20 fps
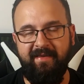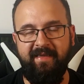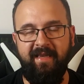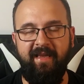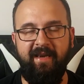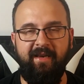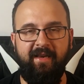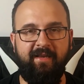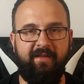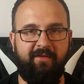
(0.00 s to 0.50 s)

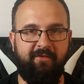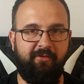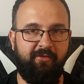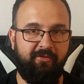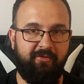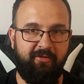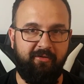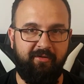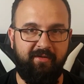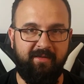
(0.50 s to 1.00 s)
serie
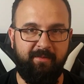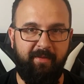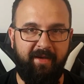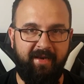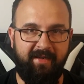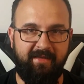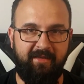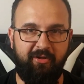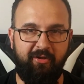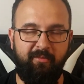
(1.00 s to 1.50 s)
to, to jest
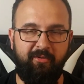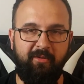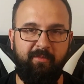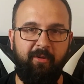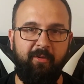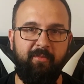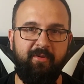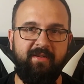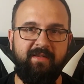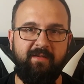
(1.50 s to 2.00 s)
bardzo dobry
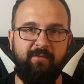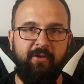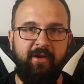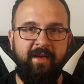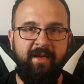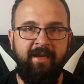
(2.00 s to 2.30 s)
pomysł.